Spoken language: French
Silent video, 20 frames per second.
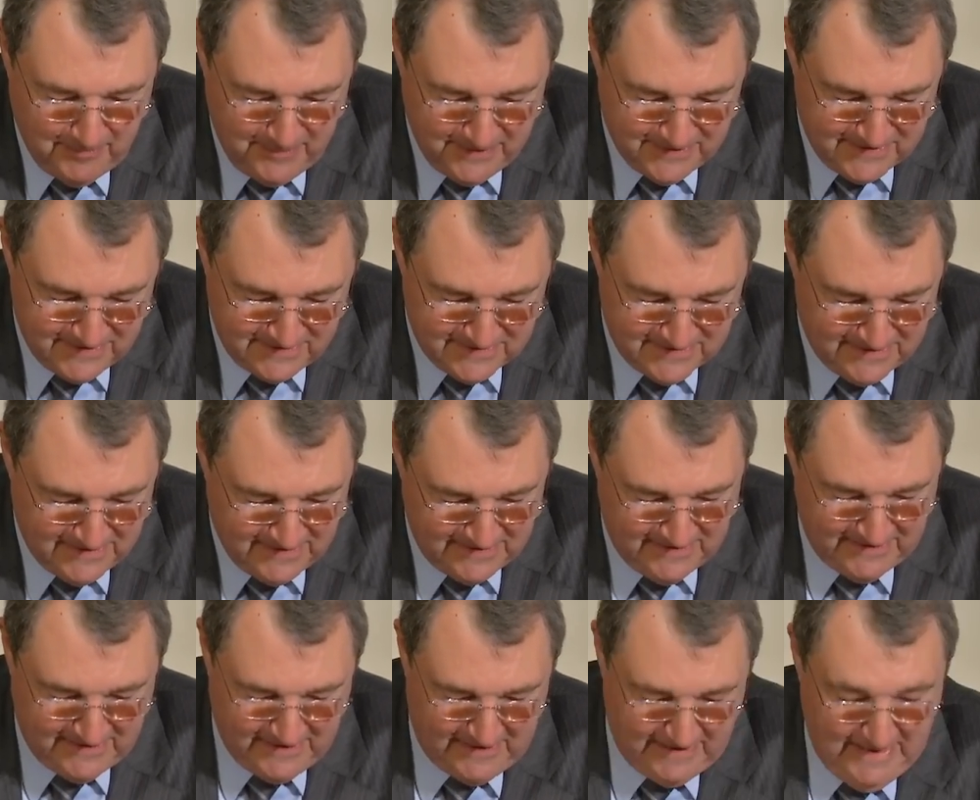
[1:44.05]
Mais ça, c'est un
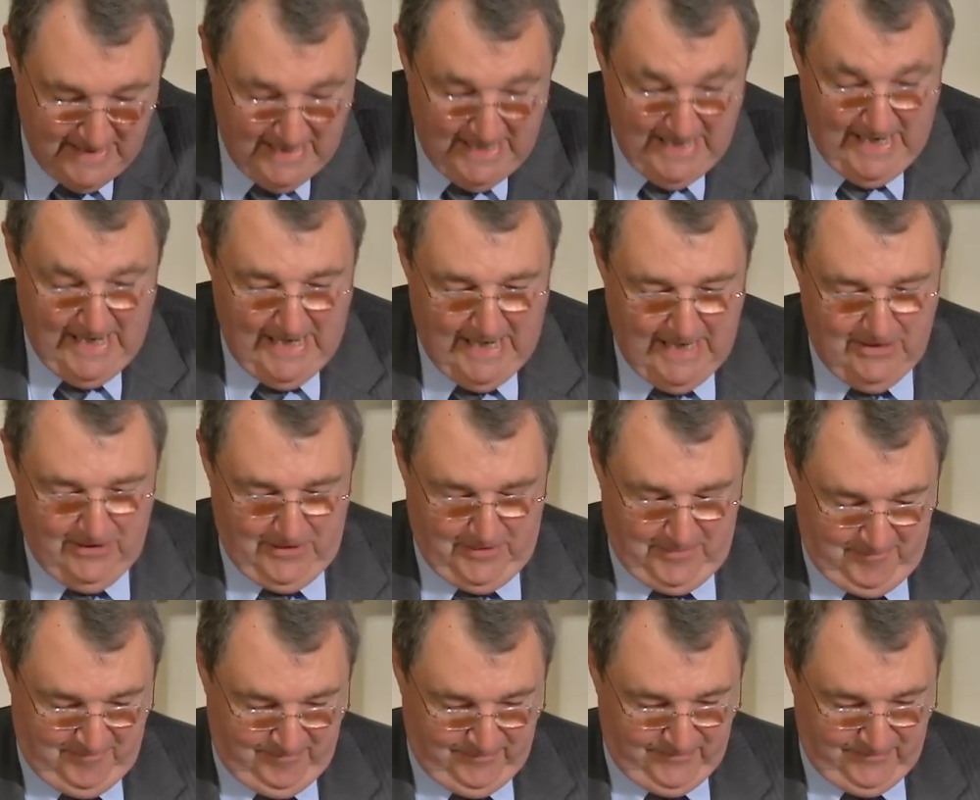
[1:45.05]
détail. Alors,